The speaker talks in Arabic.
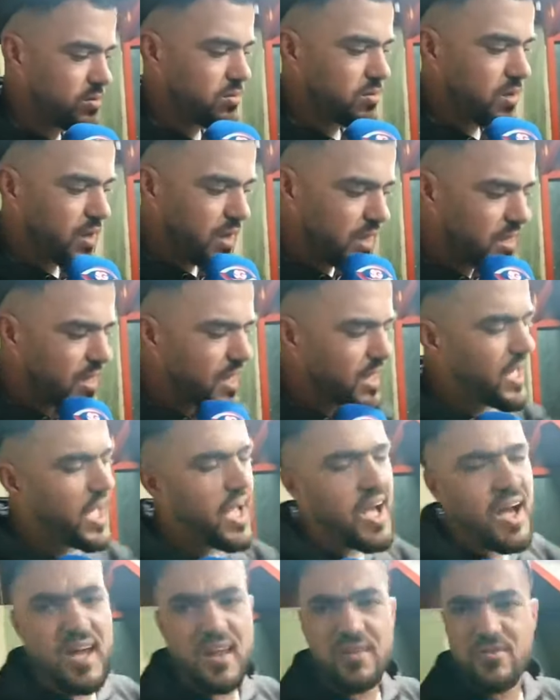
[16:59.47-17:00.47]
ولكن راك
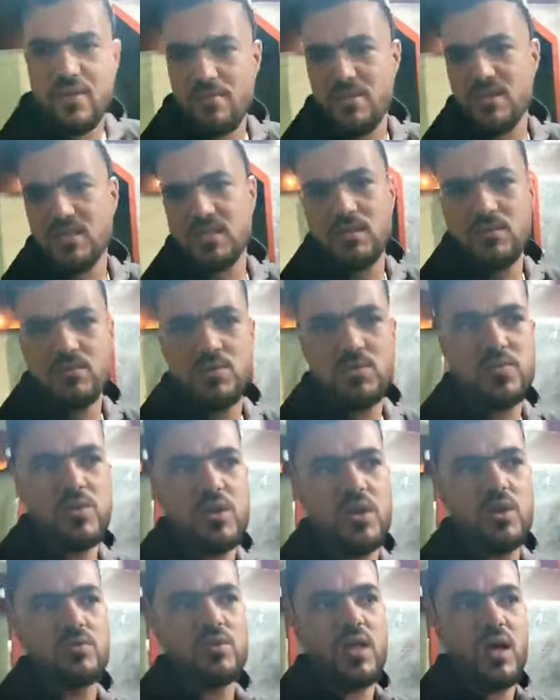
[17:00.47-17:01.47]
عارف راه ما تخدمش
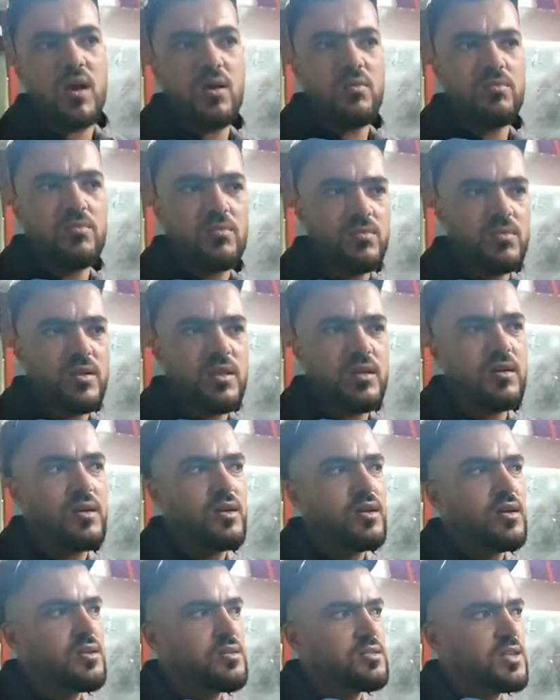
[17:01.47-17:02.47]
به ودا
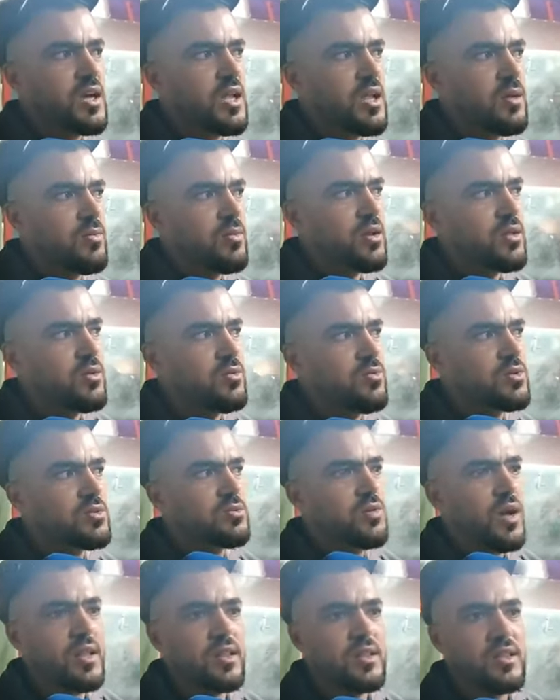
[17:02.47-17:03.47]
تقريبا
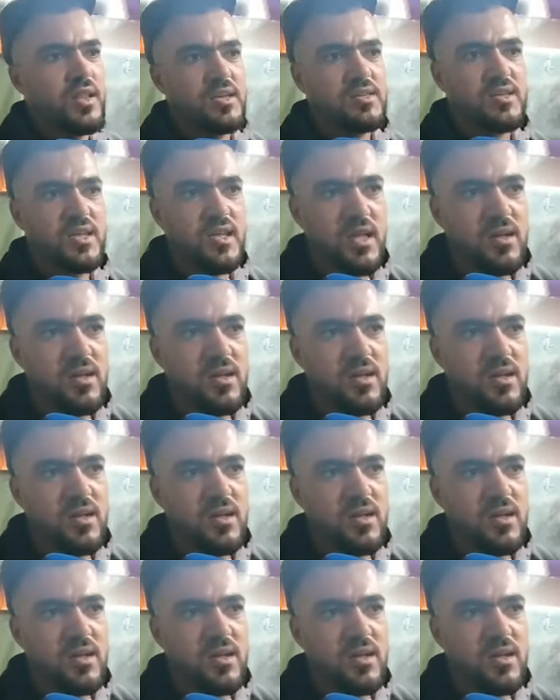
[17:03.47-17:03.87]
دوزت واحد 12